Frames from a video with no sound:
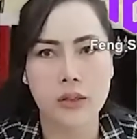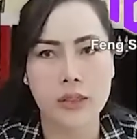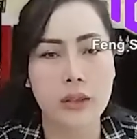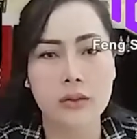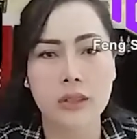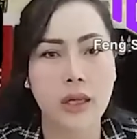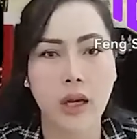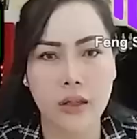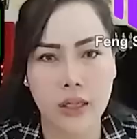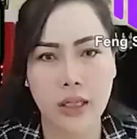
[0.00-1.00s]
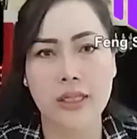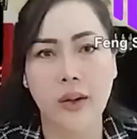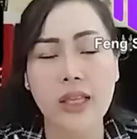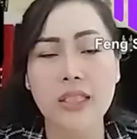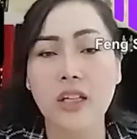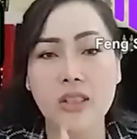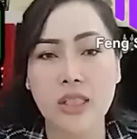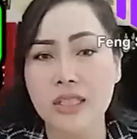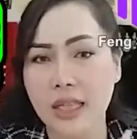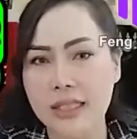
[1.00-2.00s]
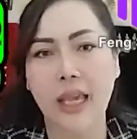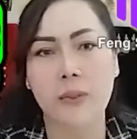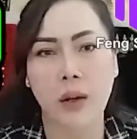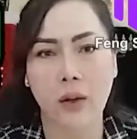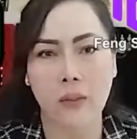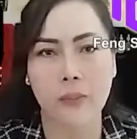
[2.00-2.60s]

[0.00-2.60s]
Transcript: Chẳng dây ở đây cho anh chẳng tinh dây chặt màu